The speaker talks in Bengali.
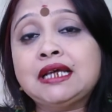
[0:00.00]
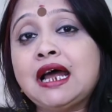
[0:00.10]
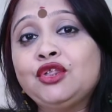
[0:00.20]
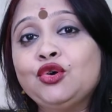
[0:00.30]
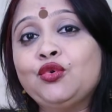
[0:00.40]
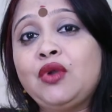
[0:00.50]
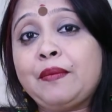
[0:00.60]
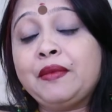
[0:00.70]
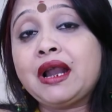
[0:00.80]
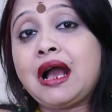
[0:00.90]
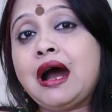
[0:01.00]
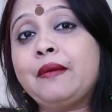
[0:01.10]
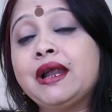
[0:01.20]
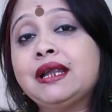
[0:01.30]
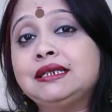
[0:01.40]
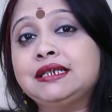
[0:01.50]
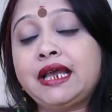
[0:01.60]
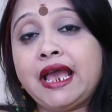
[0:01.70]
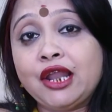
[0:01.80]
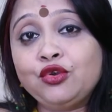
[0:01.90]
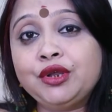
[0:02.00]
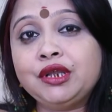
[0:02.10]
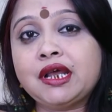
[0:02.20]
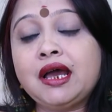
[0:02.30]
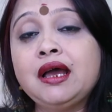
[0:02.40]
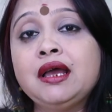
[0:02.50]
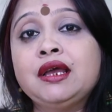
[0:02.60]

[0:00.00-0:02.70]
যার দরুন আপনার খাবারের যে ক্যালোরিটা